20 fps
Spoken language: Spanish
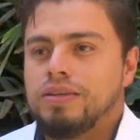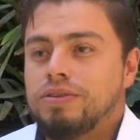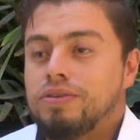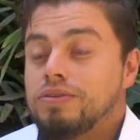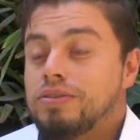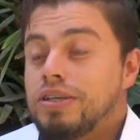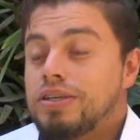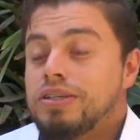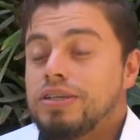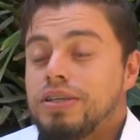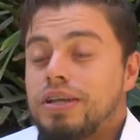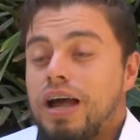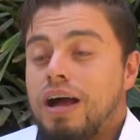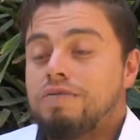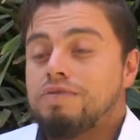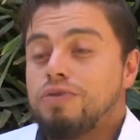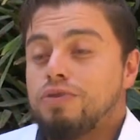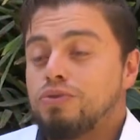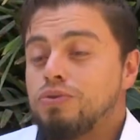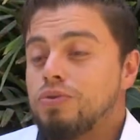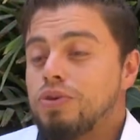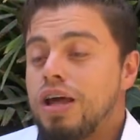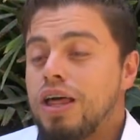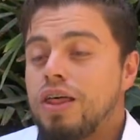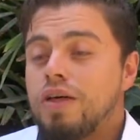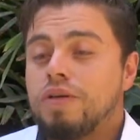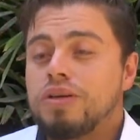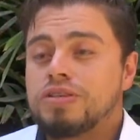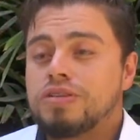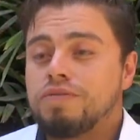No sé si
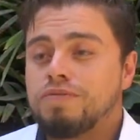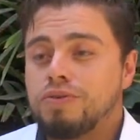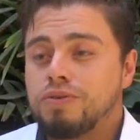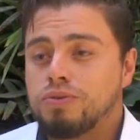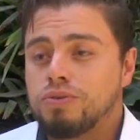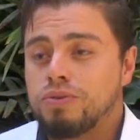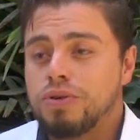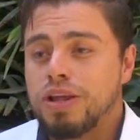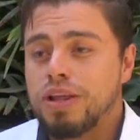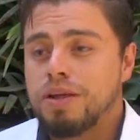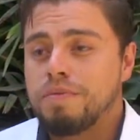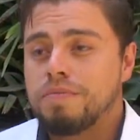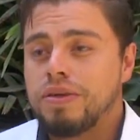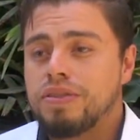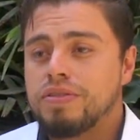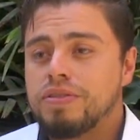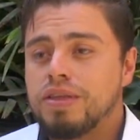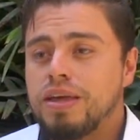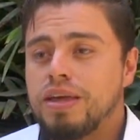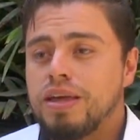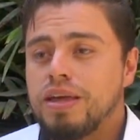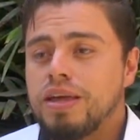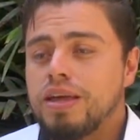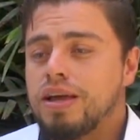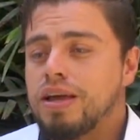afortunado o desafortunadamente